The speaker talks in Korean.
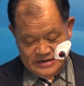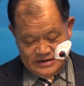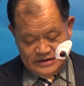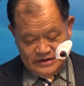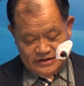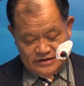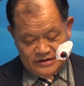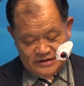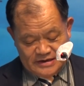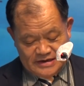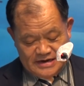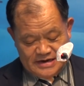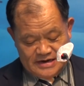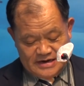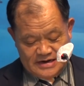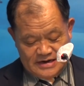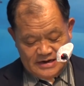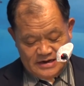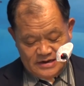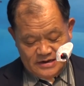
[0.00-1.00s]

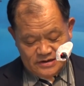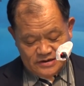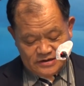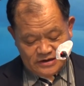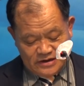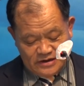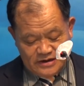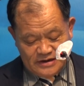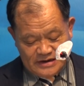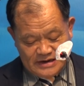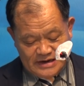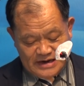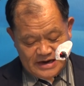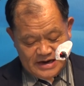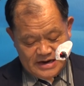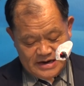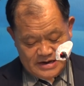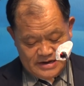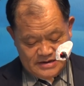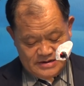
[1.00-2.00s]
일어나
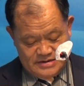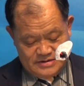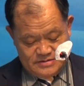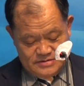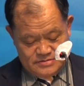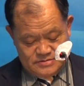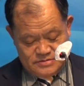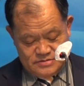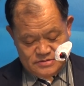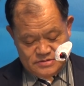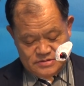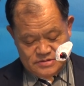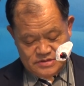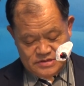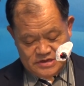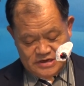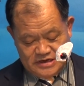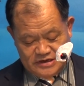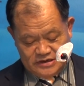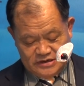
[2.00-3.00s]
걸어가라.
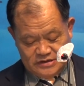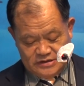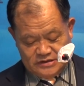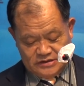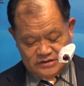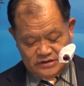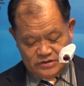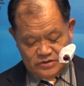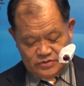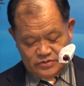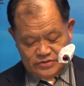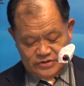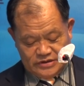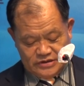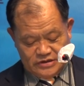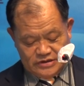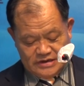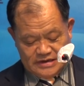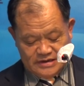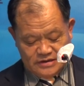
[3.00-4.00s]
자리를 들고
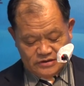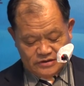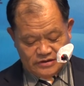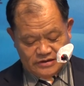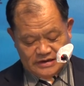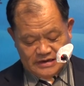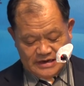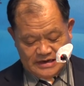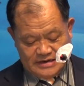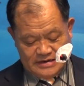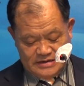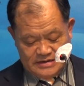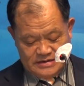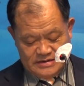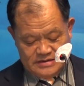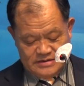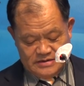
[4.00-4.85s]
일어나 걸어가라.